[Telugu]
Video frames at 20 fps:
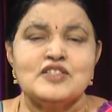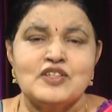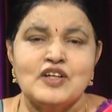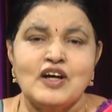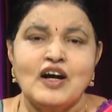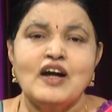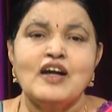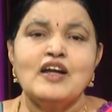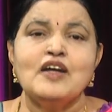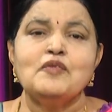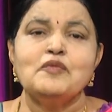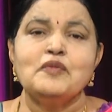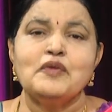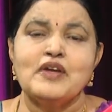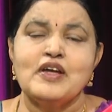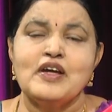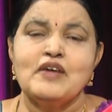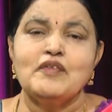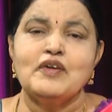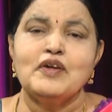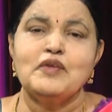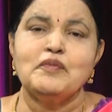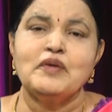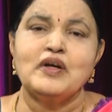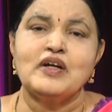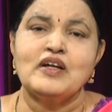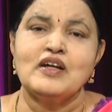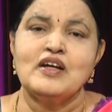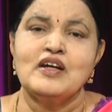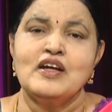చాలా ముఖ్యం
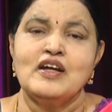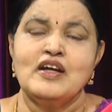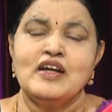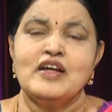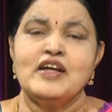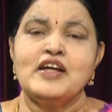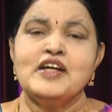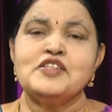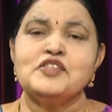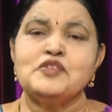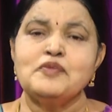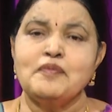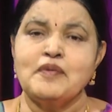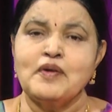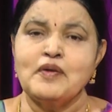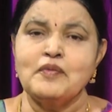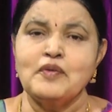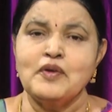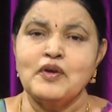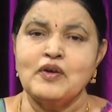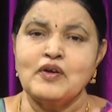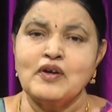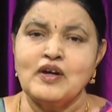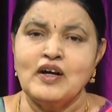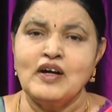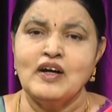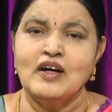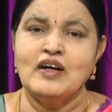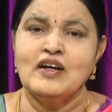అన్నమాట యేసు ప్రభు యొక్క